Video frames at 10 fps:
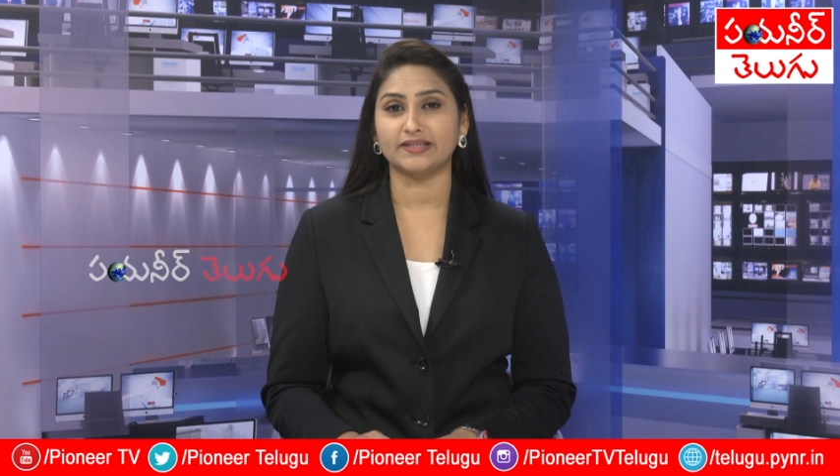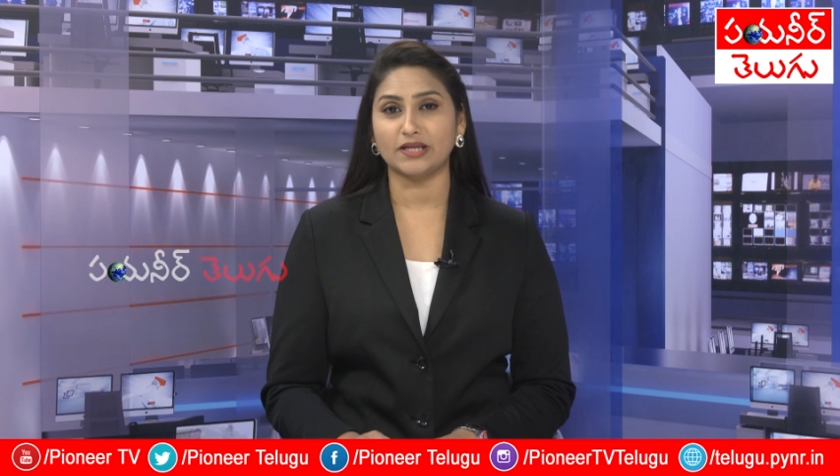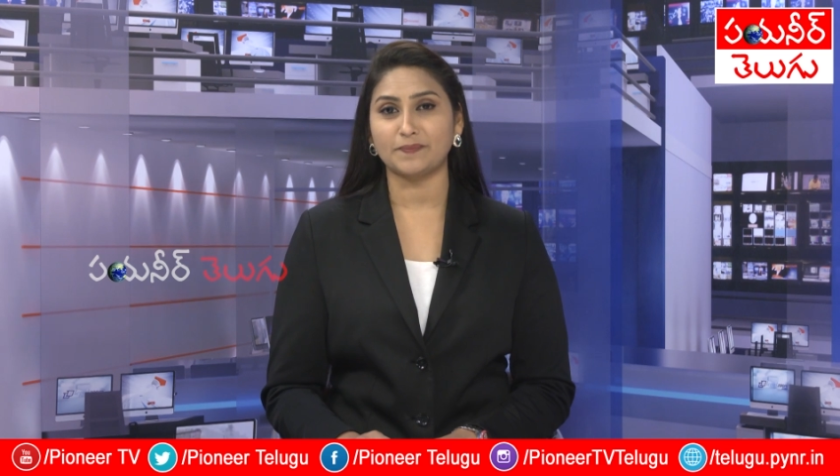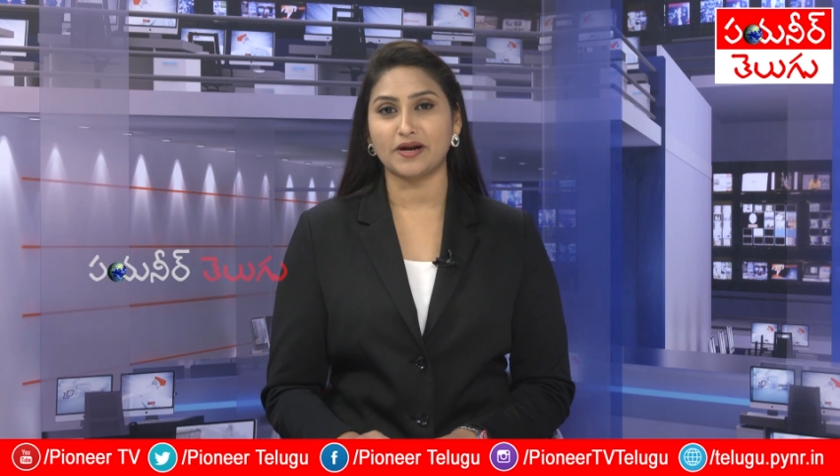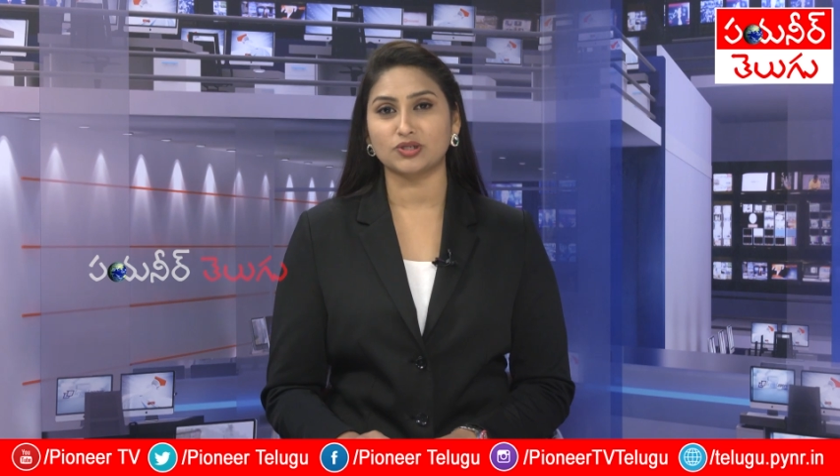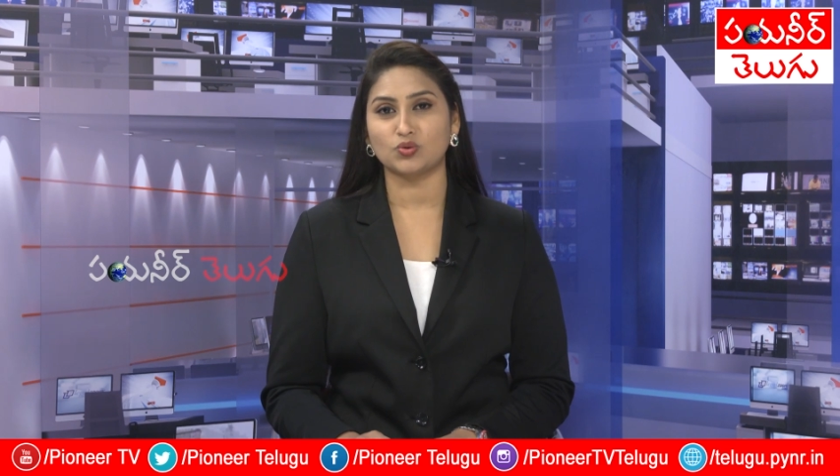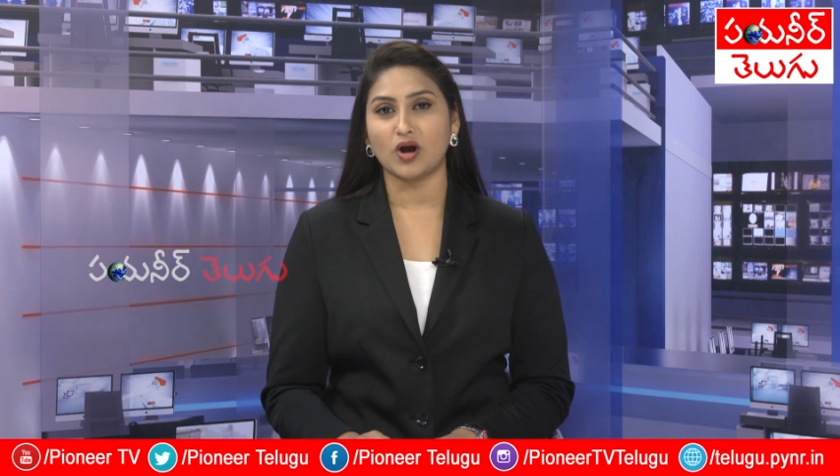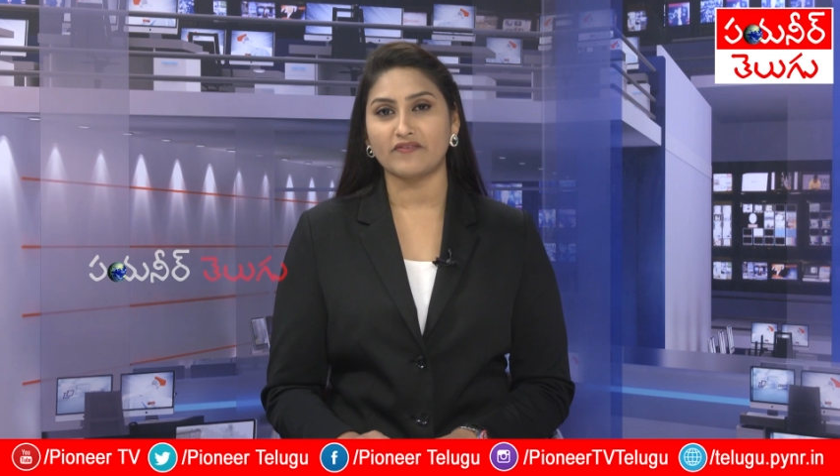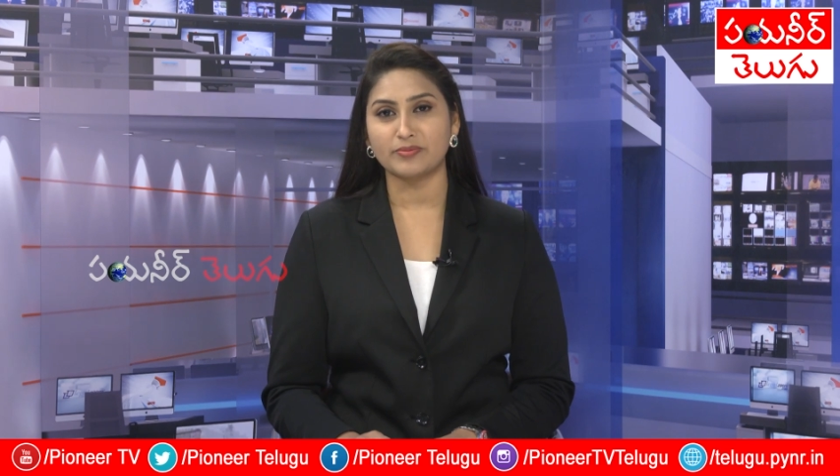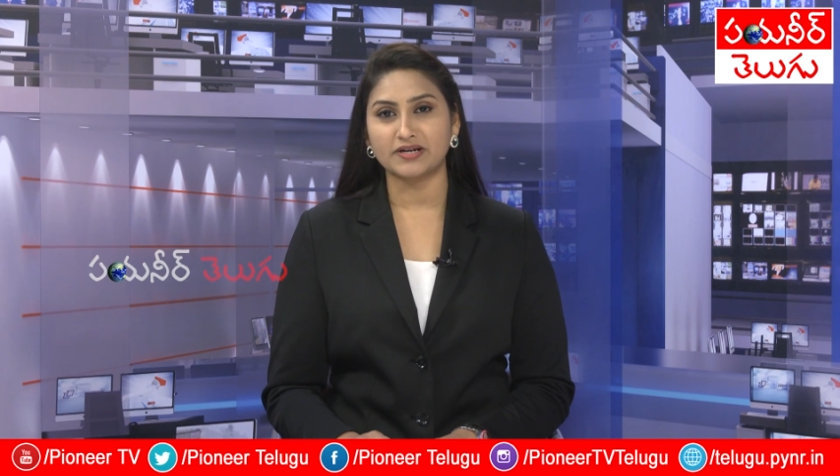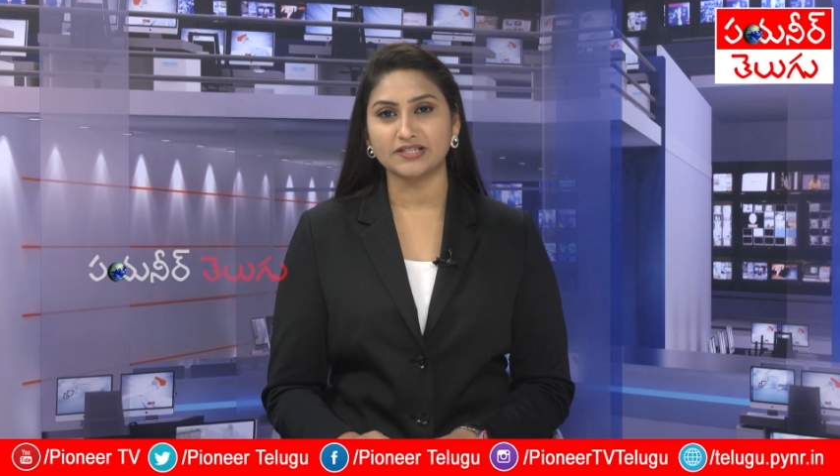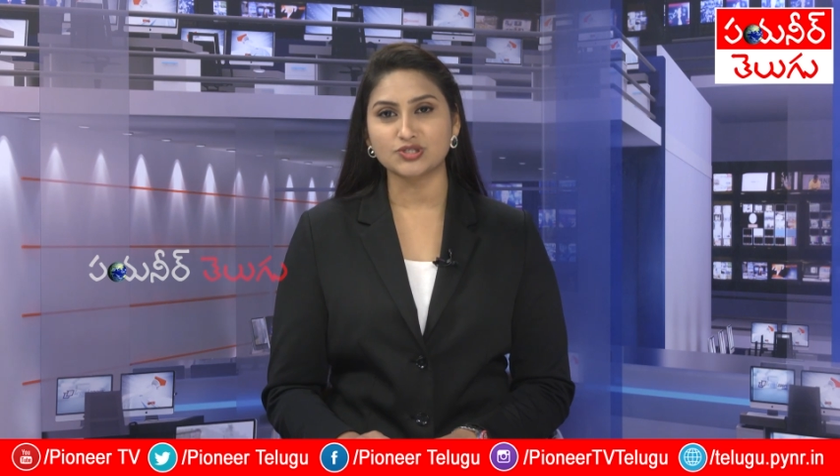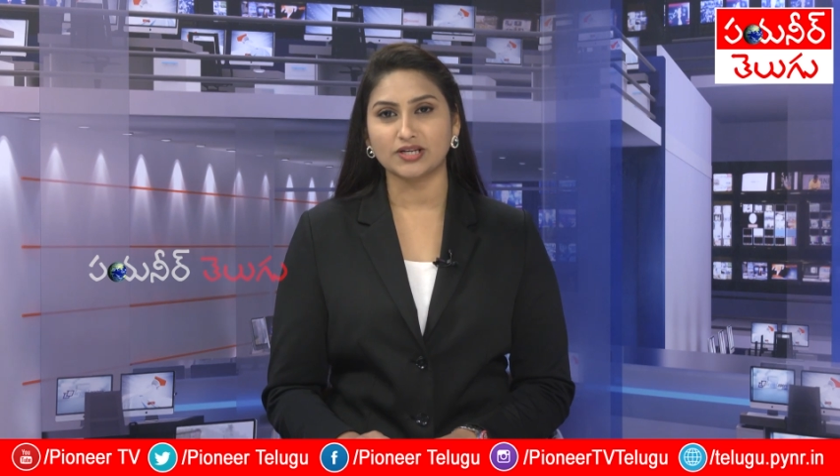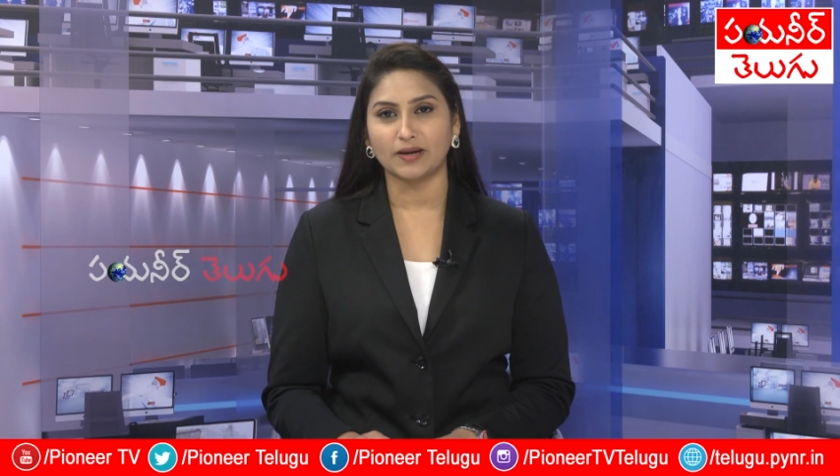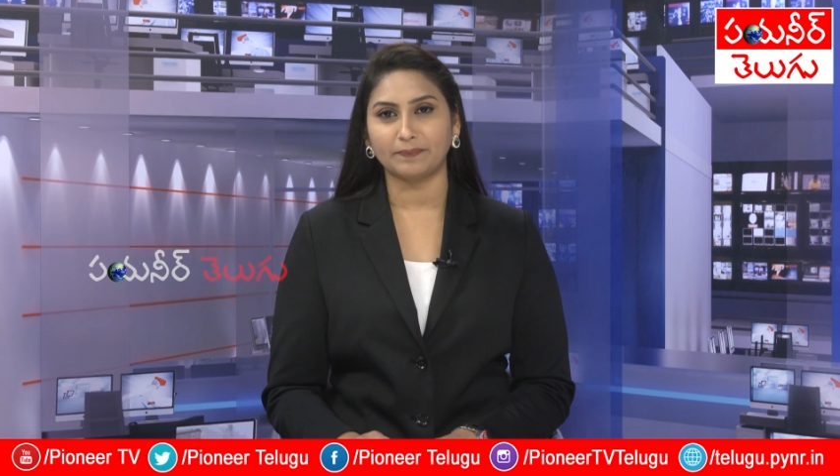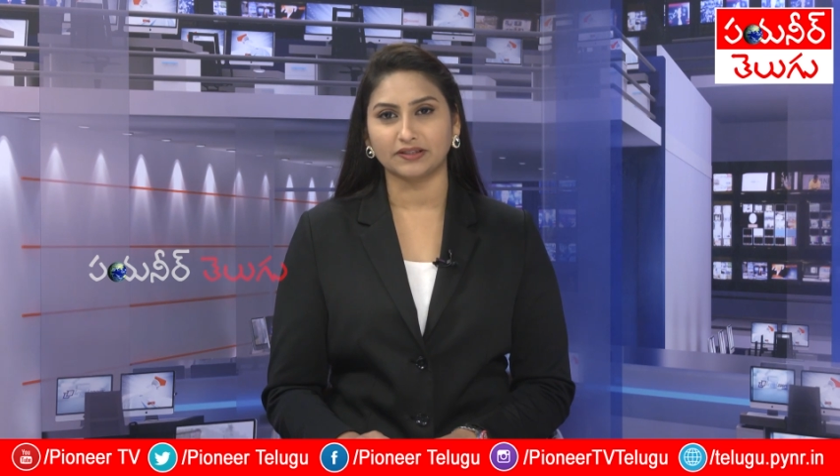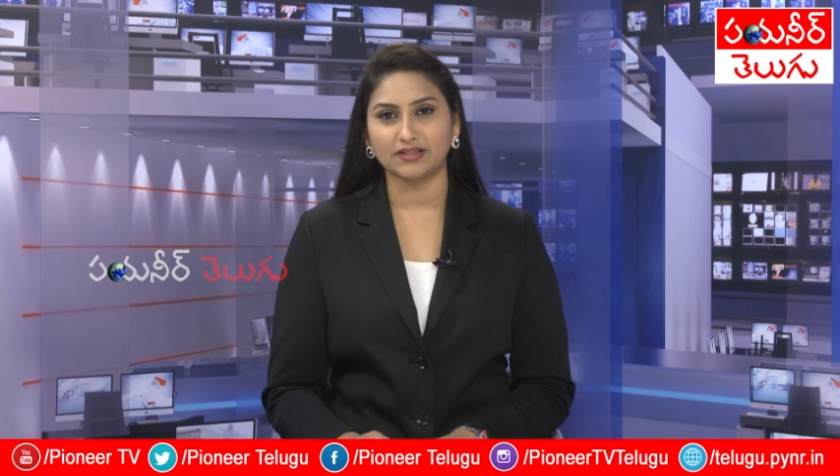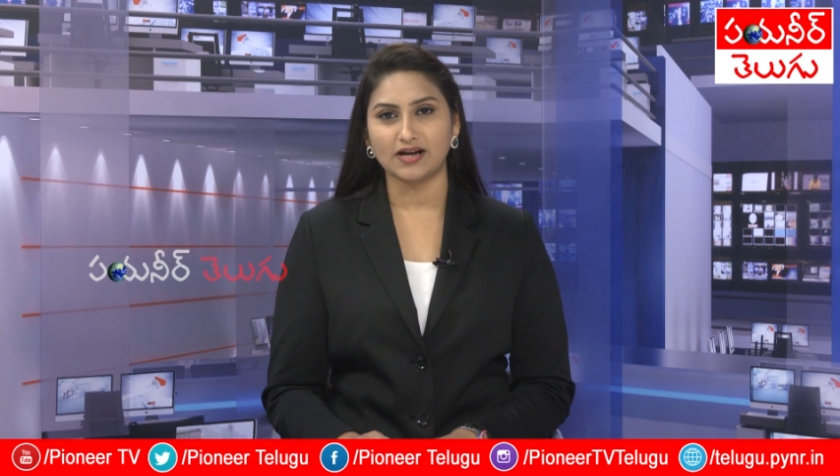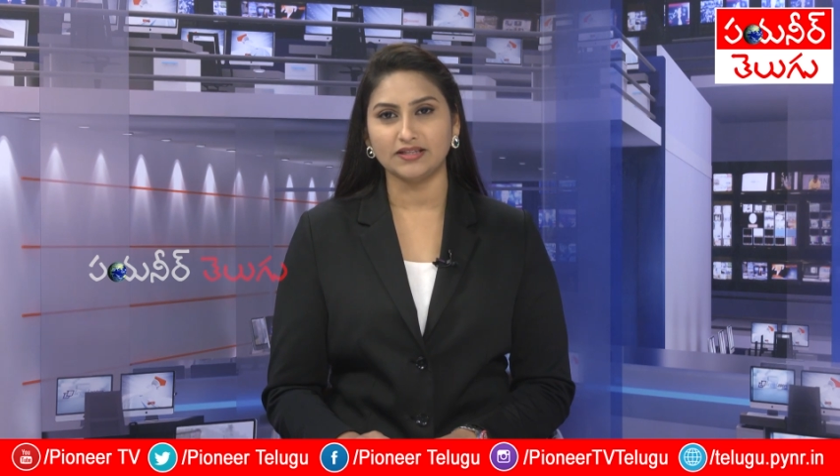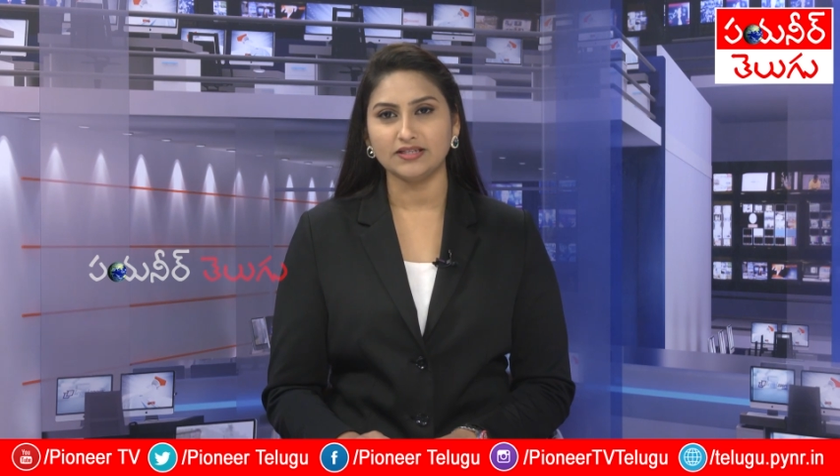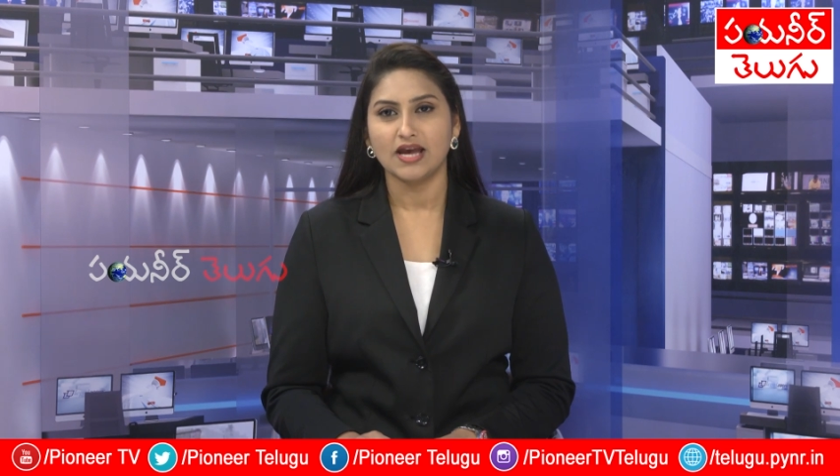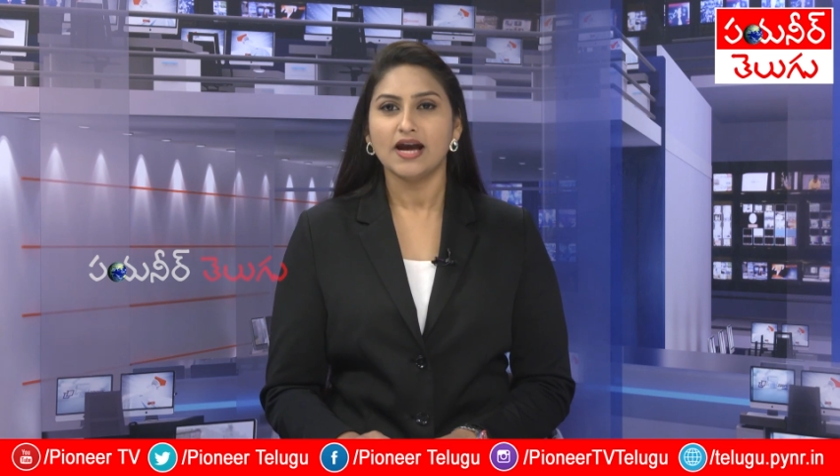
ఏర్పాటును అవమానించిన ప్రధాని